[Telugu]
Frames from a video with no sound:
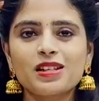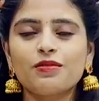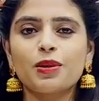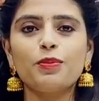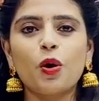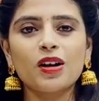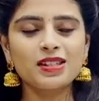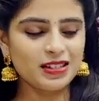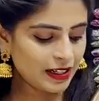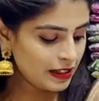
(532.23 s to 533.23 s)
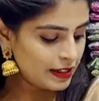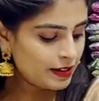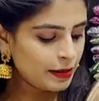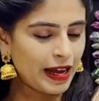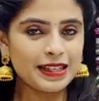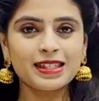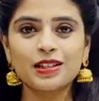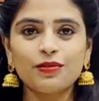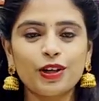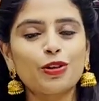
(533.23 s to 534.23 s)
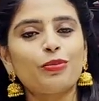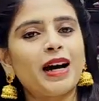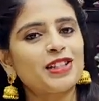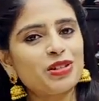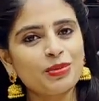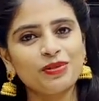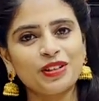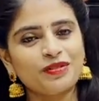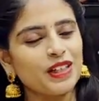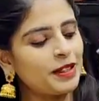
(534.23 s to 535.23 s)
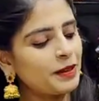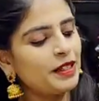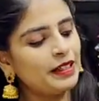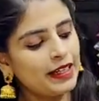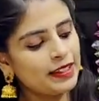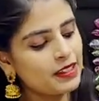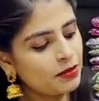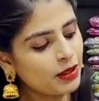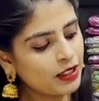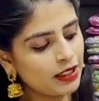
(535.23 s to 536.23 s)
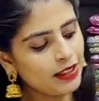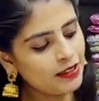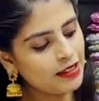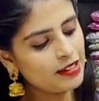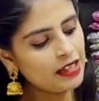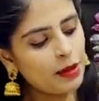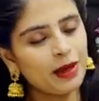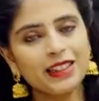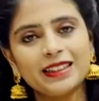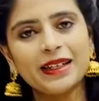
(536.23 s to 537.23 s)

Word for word: సిల్వర్ బ్లాక్ స్టైల్ అండ్ సిల్వర్లో మాత్రమే వీవింగ్ నెక్స్ట్ మనకి సేమ్ అదే